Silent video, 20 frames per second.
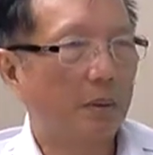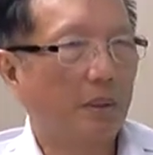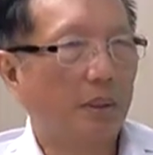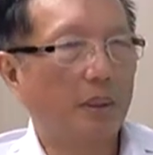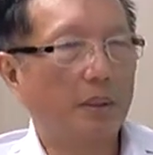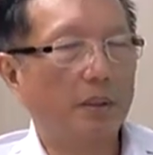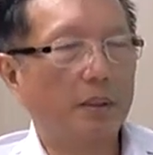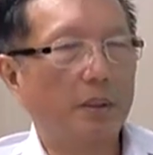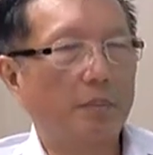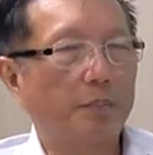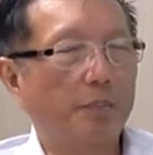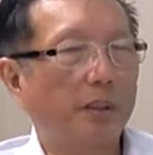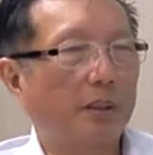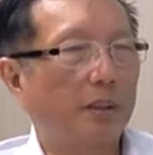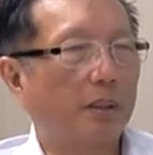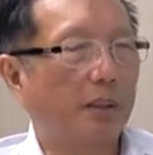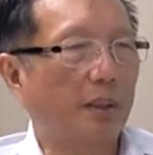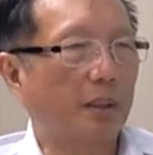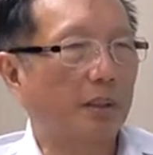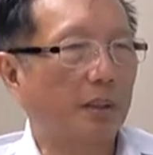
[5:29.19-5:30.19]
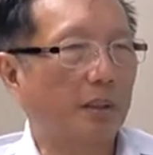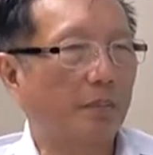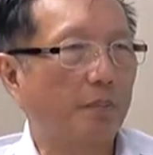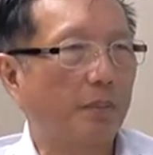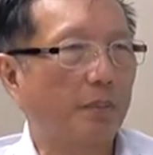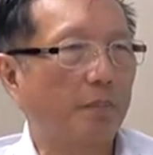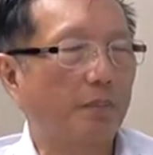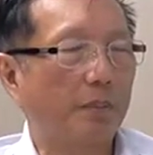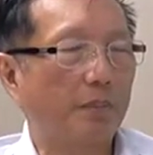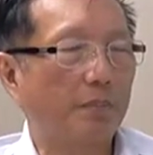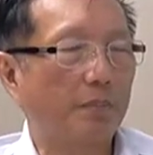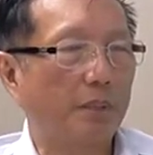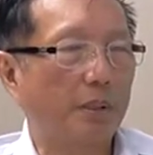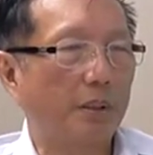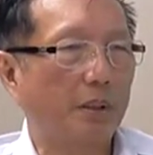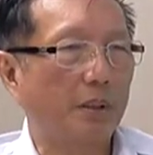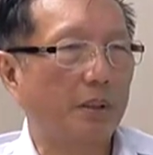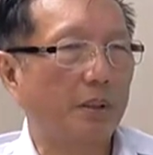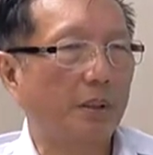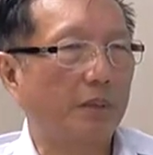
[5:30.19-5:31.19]
ada peningkatan
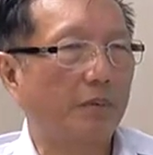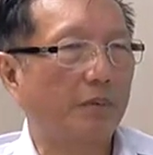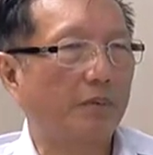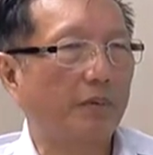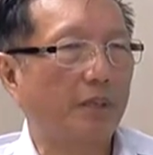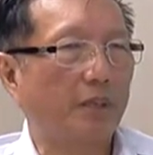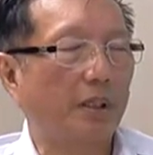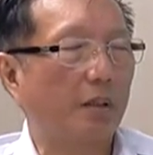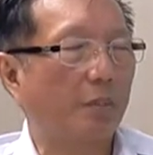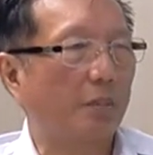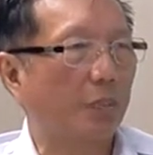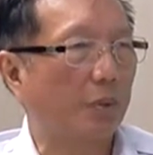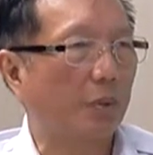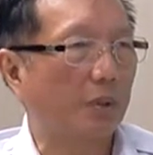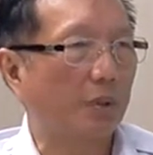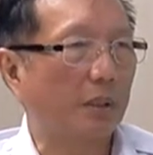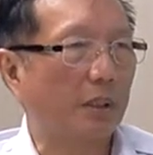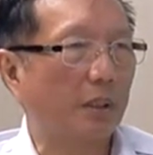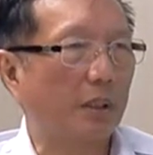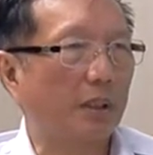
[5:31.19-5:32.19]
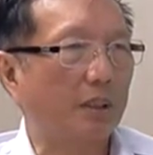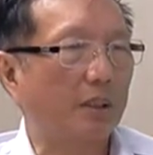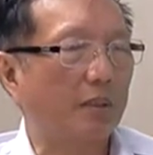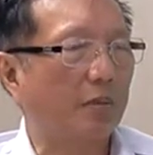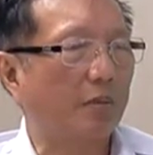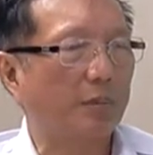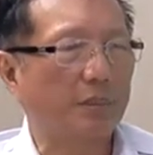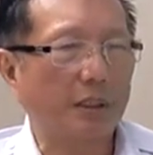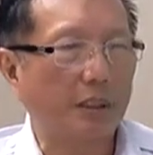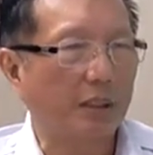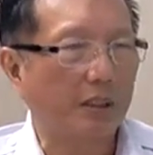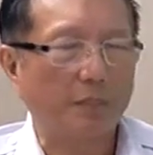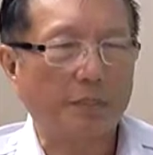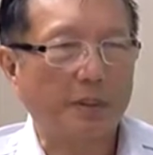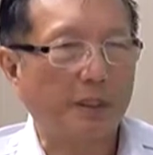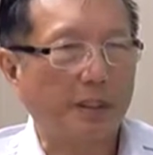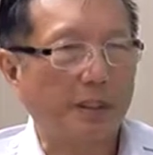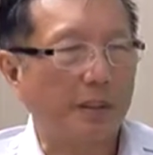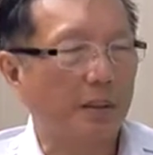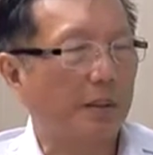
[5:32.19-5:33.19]
uh, vena porta, itu
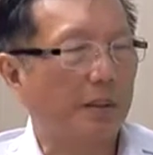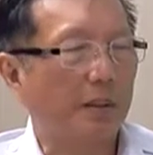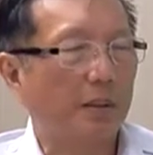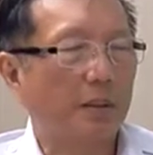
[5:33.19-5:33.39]
penyakit-penyakit.